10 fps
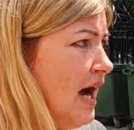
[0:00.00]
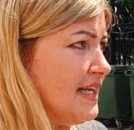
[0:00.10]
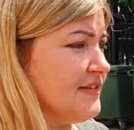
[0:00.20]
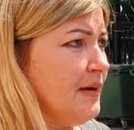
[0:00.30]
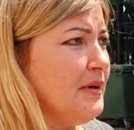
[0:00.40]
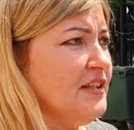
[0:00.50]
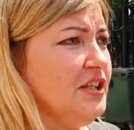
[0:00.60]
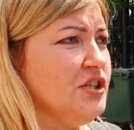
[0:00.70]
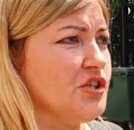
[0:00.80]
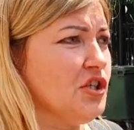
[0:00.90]

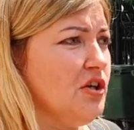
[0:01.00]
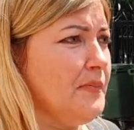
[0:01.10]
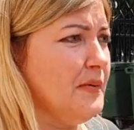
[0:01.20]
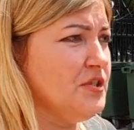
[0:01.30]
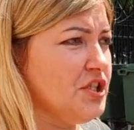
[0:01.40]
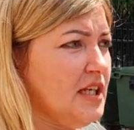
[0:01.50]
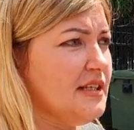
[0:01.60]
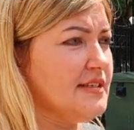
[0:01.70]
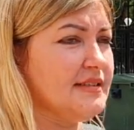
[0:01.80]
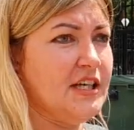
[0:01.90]
Освободить нежилое
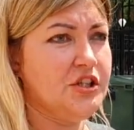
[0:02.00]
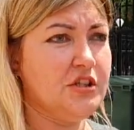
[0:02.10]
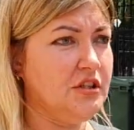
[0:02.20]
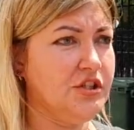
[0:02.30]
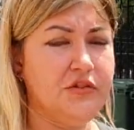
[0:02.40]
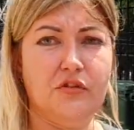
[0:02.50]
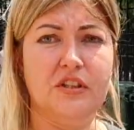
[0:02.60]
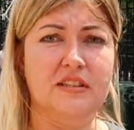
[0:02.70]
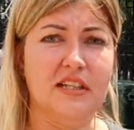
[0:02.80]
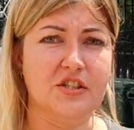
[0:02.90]
помещение, значит, ничего
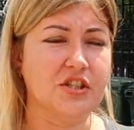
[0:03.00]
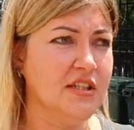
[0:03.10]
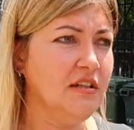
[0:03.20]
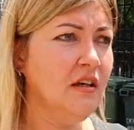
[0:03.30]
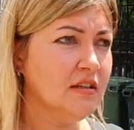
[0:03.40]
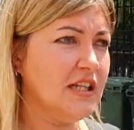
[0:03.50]
не должны,